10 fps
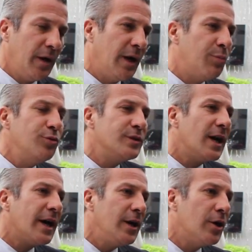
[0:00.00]
Et plus
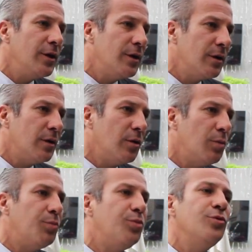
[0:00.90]
elle rayonne,
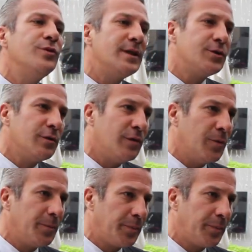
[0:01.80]
plus elle se vend.